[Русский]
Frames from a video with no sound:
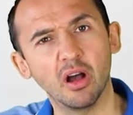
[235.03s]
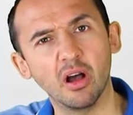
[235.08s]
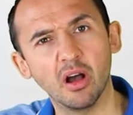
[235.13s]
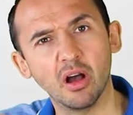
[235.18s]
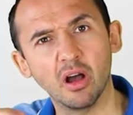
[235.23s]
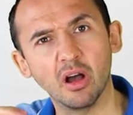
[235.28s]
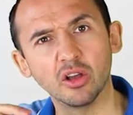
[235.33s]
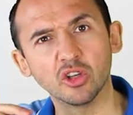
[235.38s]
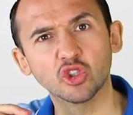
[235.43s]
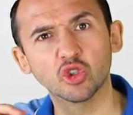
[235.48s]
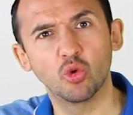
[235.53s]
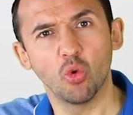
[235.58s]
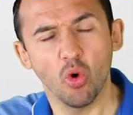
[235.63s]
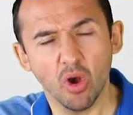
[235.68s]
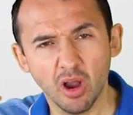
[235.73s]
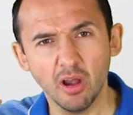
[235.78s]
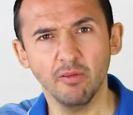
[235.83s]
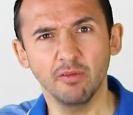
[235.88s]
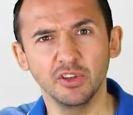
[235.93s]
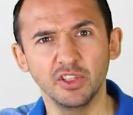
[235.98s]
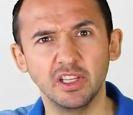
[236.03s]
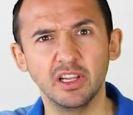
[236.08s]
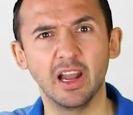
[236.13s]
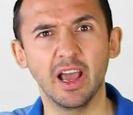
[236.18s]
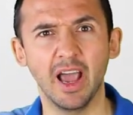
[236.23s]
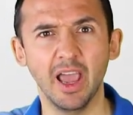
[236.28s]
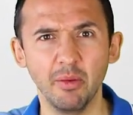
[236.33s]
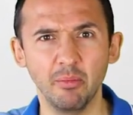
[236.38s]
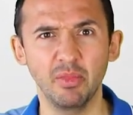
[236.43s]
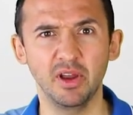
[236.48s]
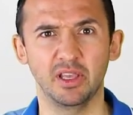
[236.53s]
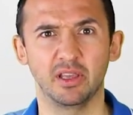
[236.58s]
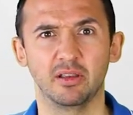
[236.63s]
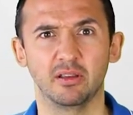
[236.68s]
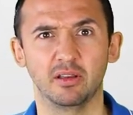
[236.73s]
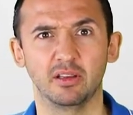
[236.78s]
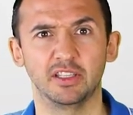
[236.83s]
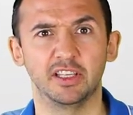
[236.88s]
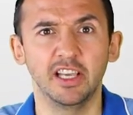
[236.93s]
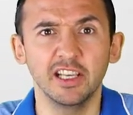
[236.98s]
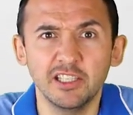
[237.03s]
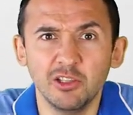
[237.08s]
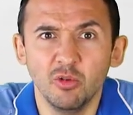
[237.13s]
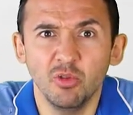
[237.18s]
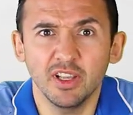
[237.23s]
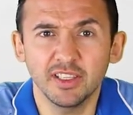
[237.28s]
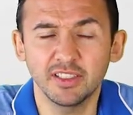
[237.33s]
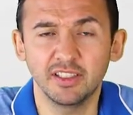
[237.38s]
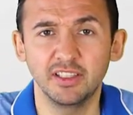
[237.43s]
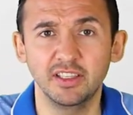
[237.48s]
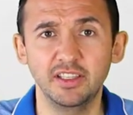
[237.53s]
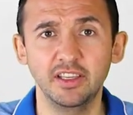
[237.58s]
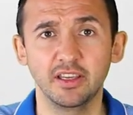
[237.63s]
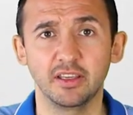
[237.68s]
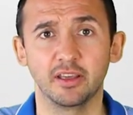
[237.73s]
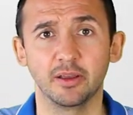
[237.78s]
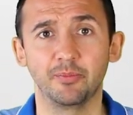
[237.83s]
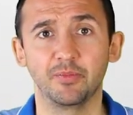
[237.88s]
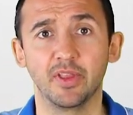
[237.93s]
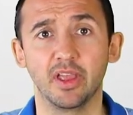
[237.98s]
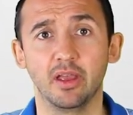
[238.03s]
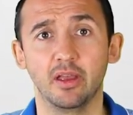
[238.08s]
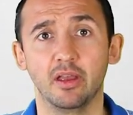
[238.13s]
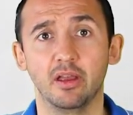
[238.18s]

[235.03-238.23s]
а сколько выделяем мы? Есть ли у нас эти деньги?